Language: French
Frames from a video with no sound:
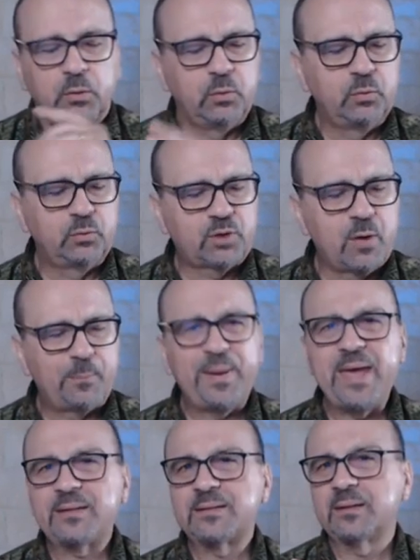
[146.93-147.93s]
Une
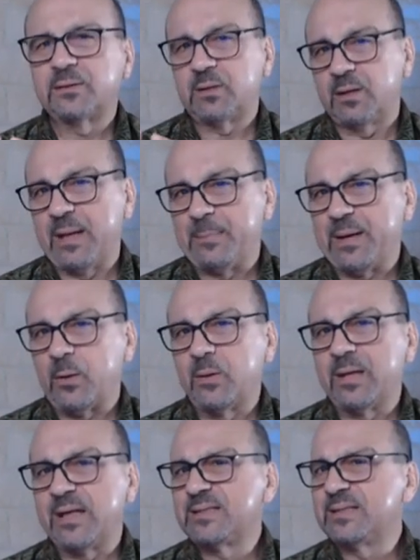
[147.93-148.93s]
tempête dans la
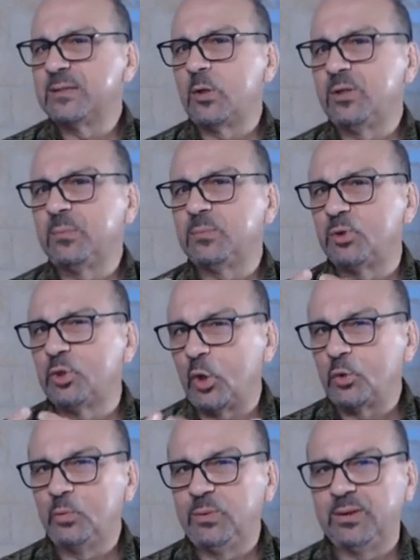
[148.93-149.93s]
parole est synonyme
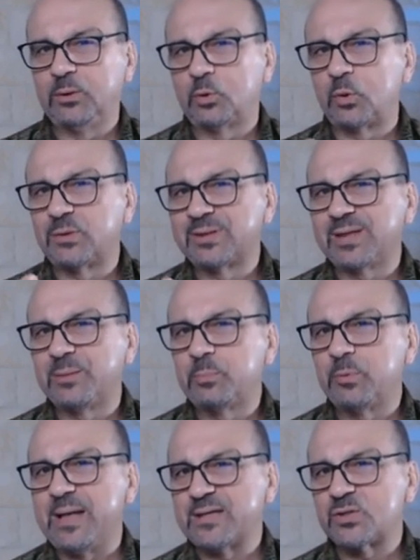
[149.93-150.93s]
d'ennui, de
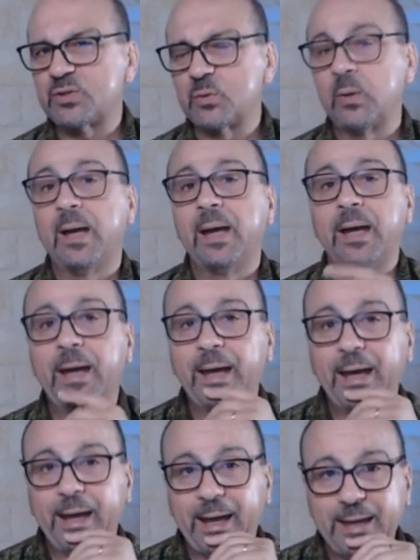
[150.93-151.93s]
tribulation
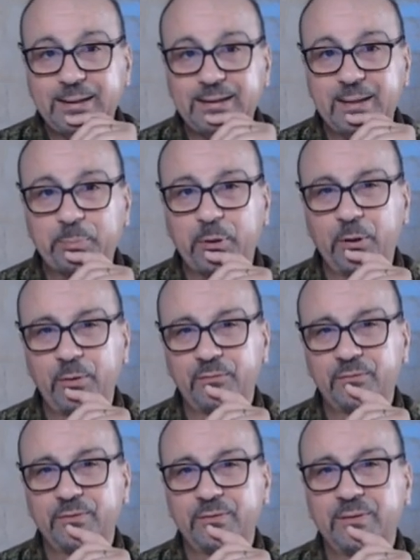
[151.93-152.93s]
et d'épreuves
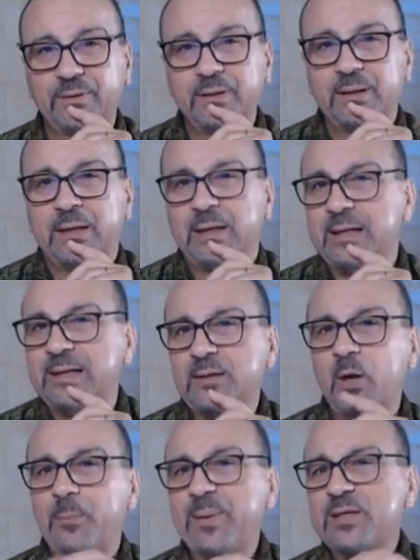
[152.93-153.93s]
Les
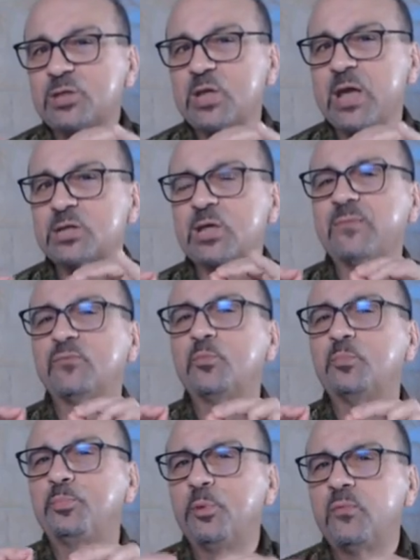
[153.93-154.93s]
tempêtes cherchent à vous
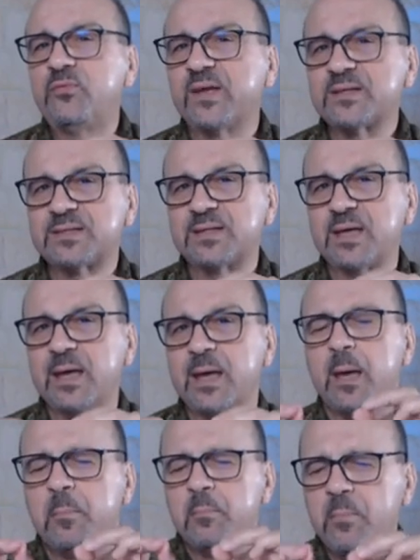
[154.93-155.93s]
bouleverser
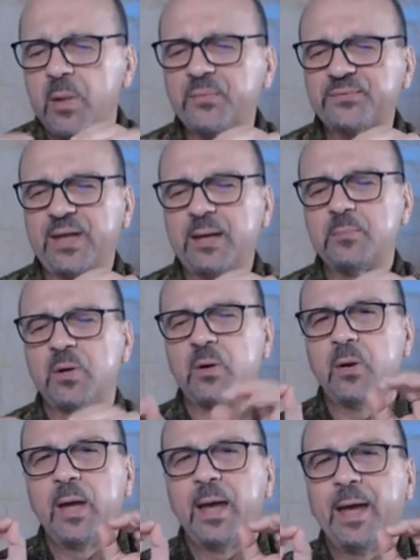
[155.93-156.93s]

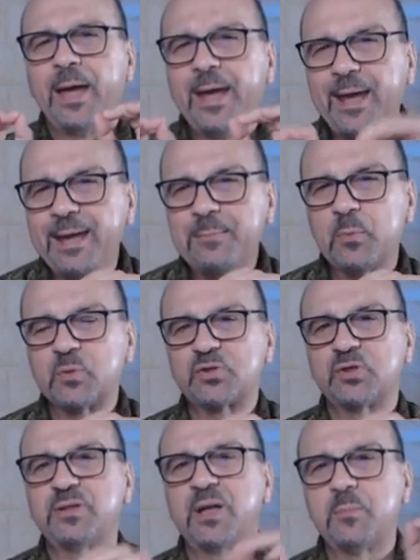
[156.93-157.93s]
mentalement,
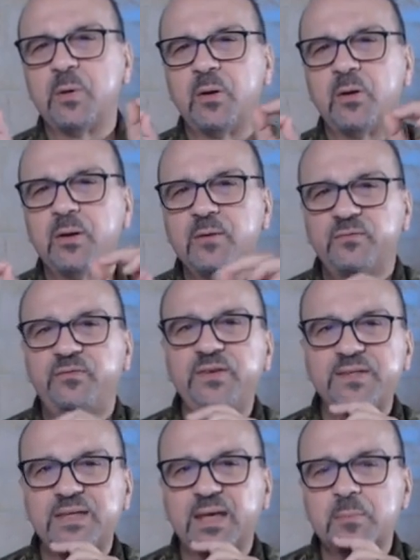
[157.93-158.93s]
émotionnellement,
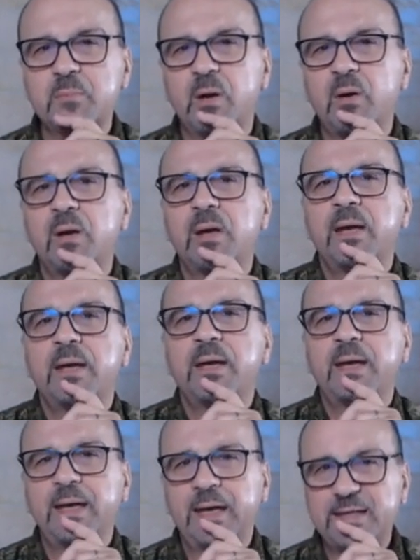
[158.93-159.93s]
physiquement
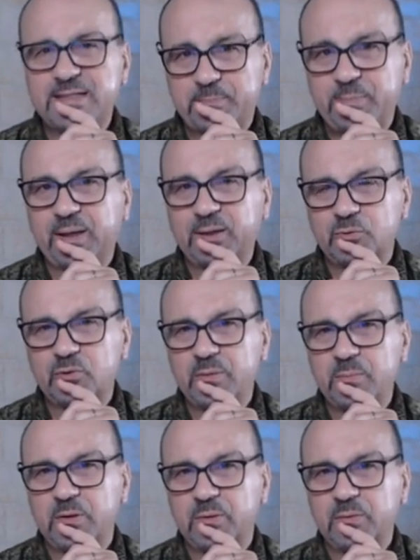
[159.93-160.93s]
et
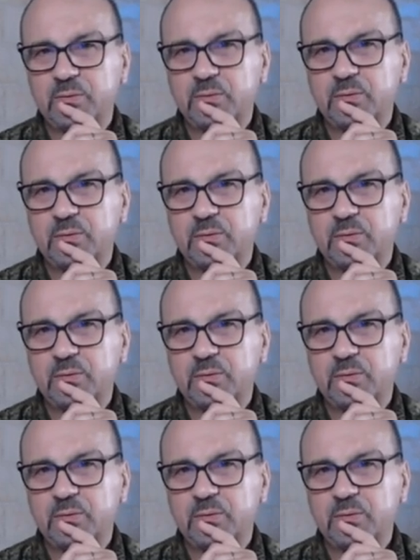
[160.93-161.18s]
spirituellement.